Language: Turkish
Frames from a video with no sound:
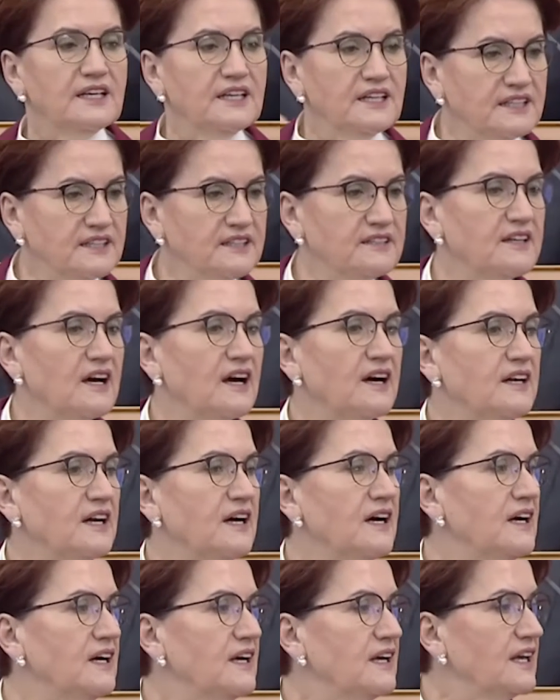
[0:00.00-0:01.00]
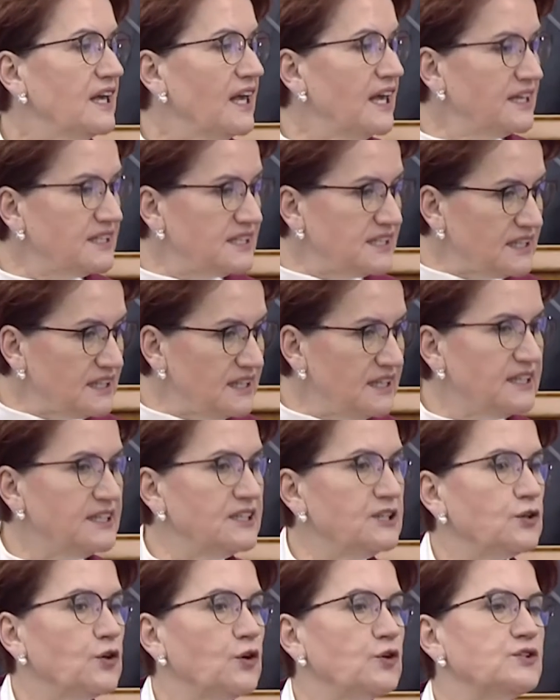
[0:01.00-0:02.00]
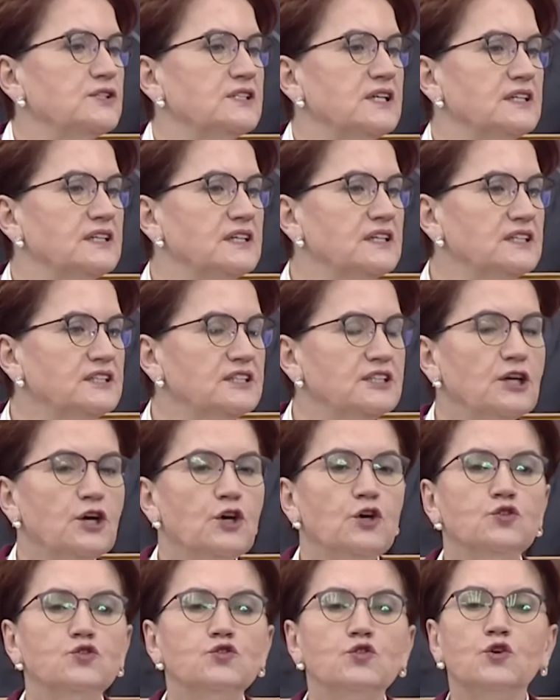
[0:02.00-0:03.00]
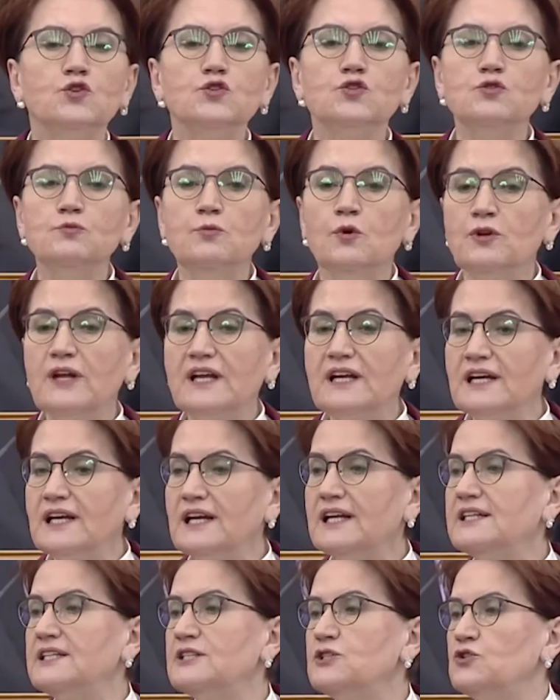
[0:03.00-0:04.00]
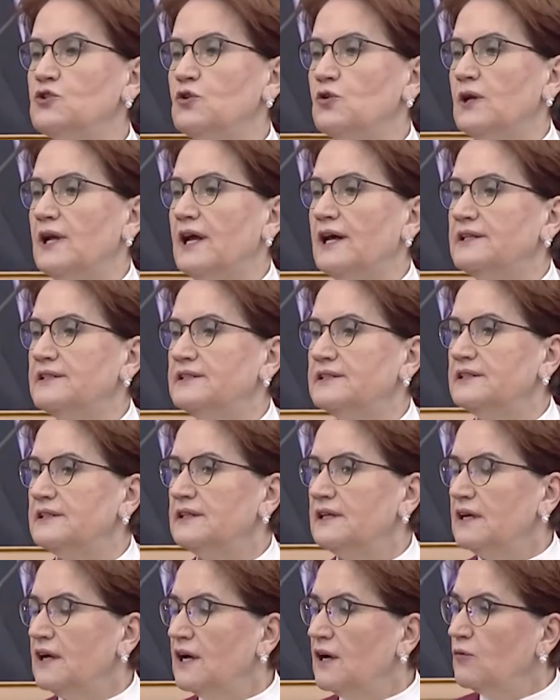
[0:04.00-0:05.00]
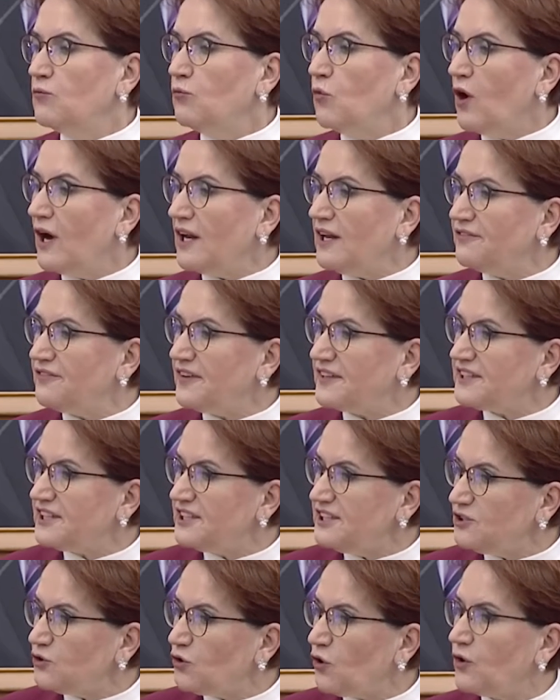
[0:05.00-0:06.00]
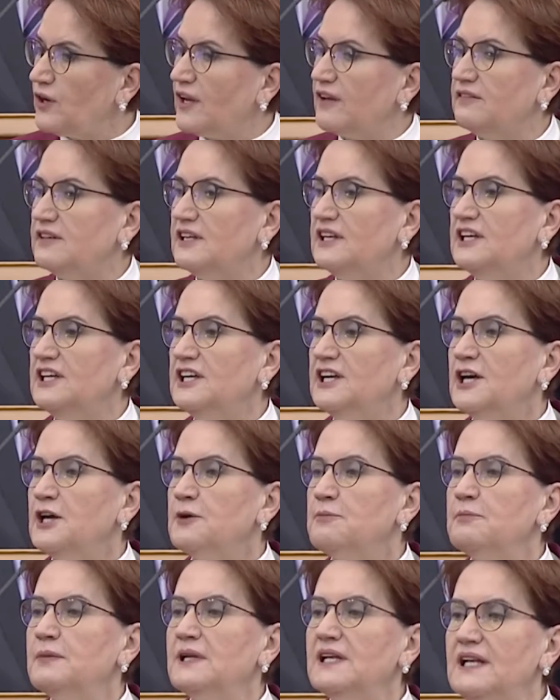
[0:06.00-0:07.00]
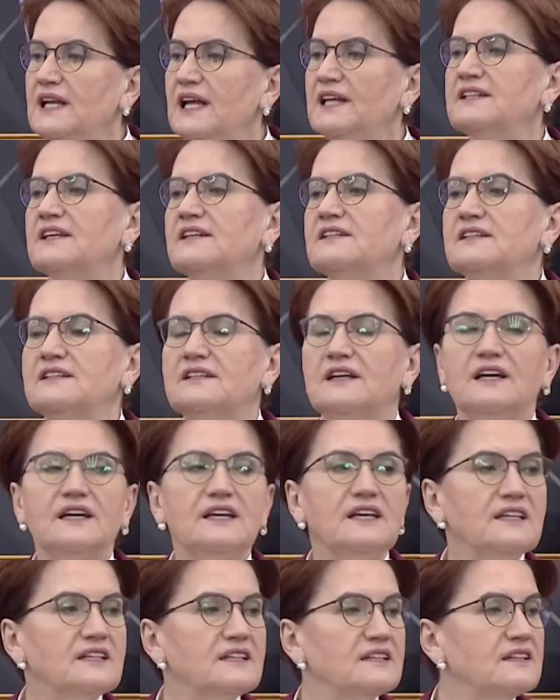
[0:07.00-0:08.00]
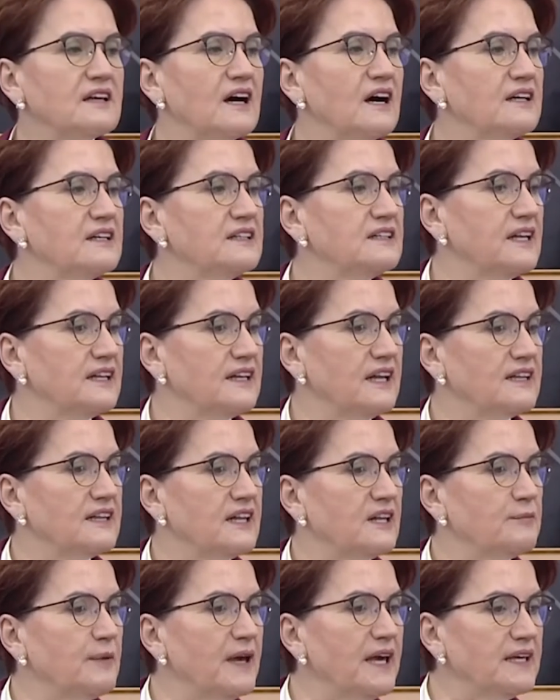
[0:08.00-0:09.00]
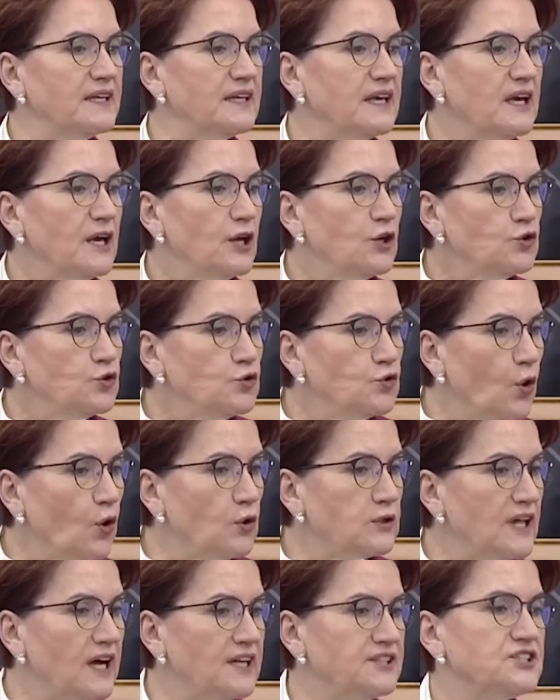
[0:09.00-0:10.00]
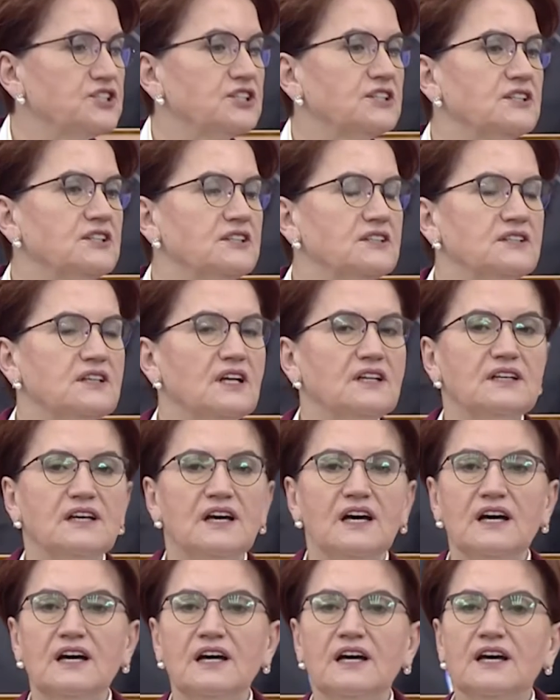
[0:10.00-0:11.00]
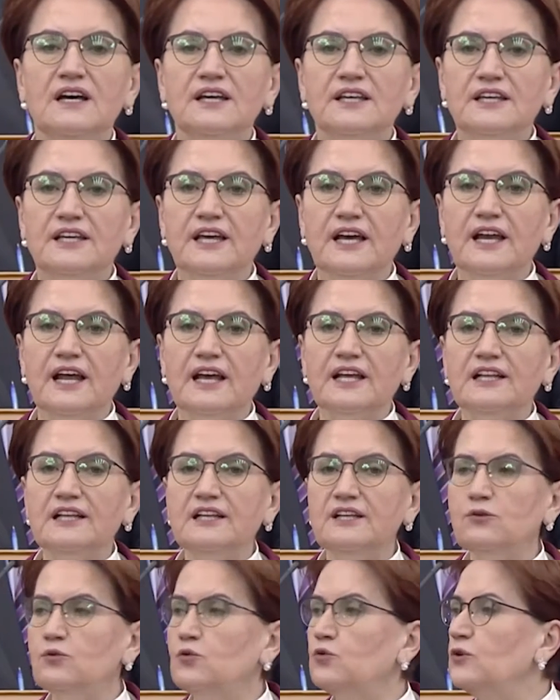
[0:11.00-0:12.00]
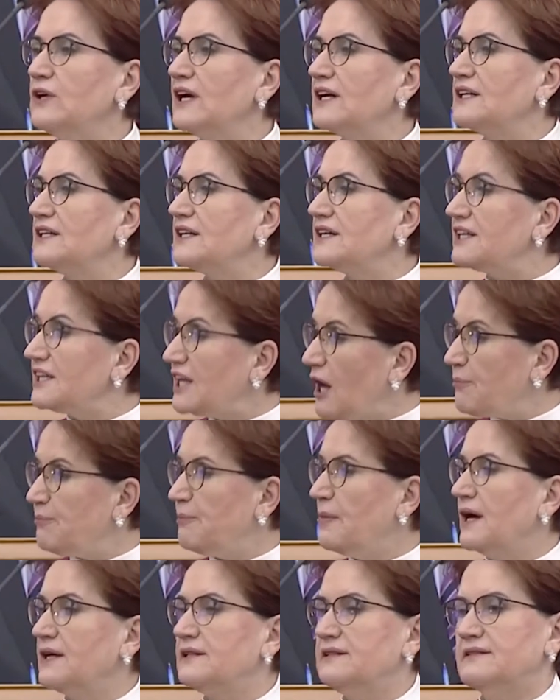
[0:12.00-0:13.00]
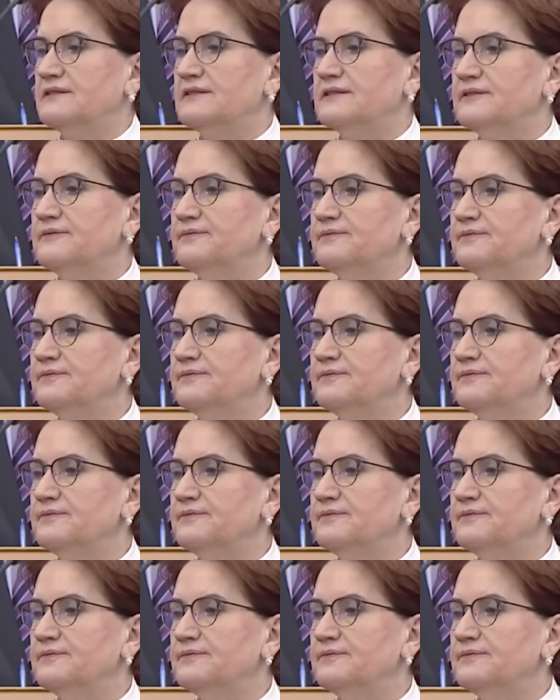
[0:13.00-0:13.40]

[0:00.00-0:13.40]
İktidara eksiklerini gösterir, çözüm önerilerini söyler. Muhalefetin görevi millet adına iktidarı denetlemek, yoldan çıktığında da gerekli uyarıları yapmaktır.